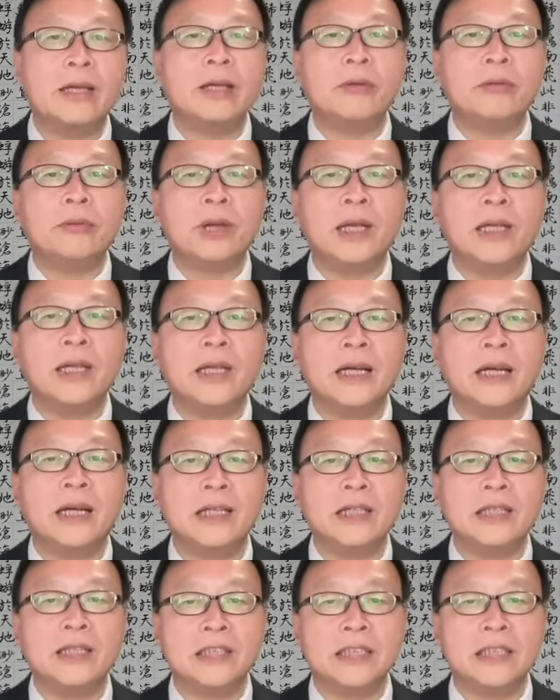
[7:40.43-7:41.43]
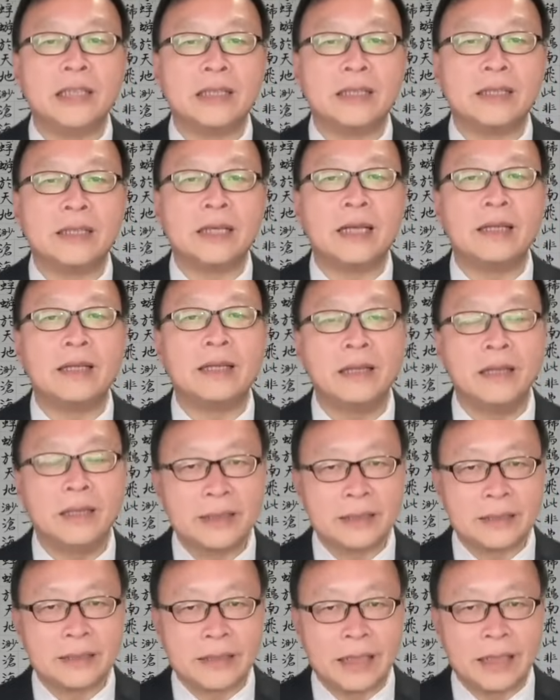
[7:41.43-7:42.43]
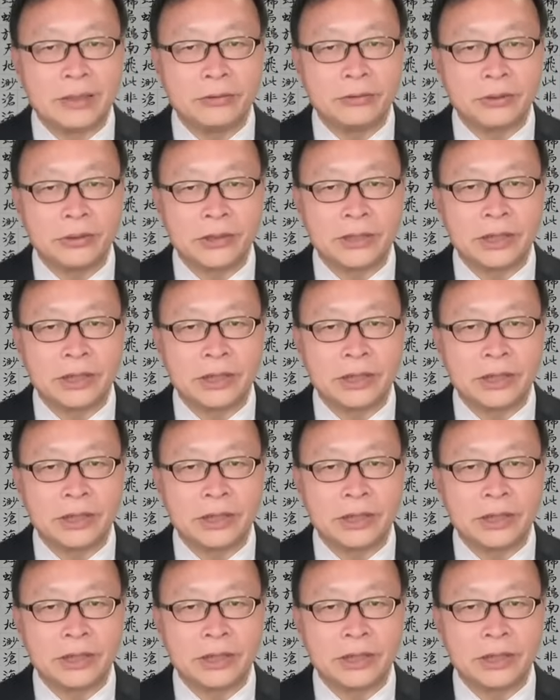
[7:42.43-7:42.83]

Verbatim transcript: 原因很简单，删去